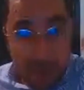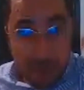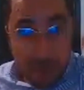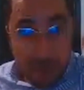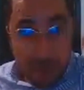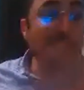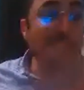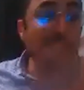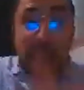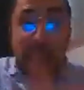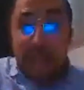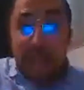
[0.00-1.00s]
دابا
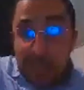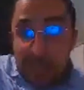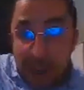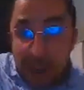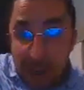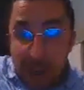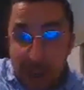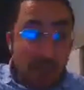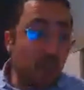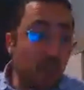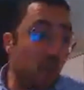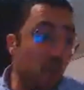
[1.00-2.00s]
وكيفاش غنخرجها
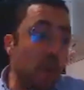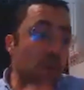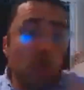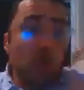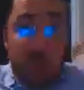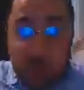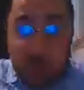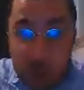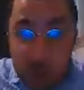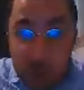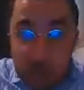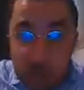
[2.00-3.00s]
شنو هو
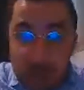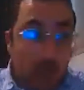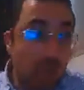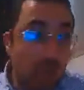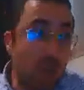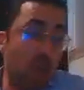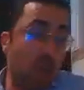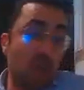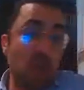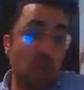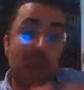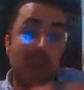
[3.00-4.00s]
البوست شنو
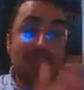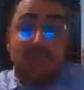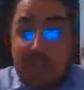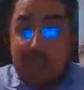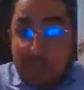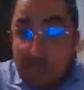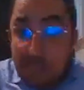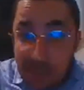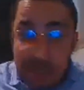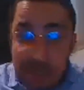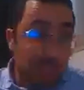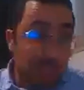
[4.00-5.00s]
هو جوجل
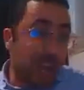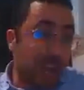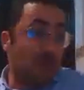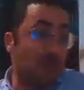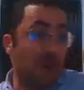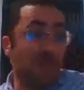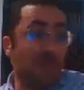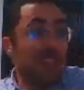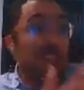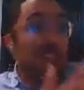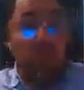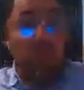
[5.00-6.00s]
ادسنس شنو هو
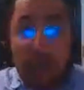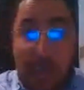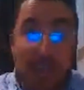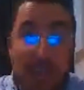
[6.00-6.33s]
فيسبوك